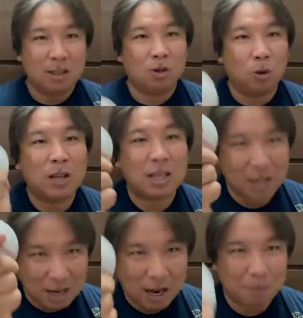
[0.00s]
どんな
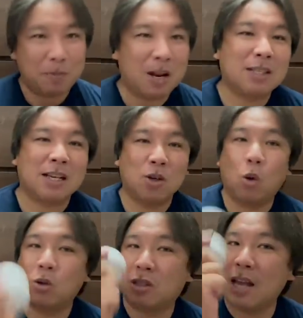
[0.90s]
違いか皆さんに
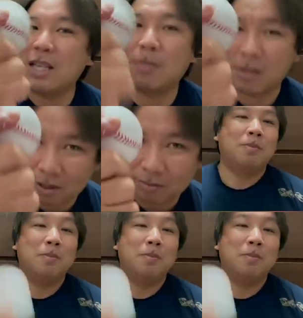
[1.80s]
お伝えします。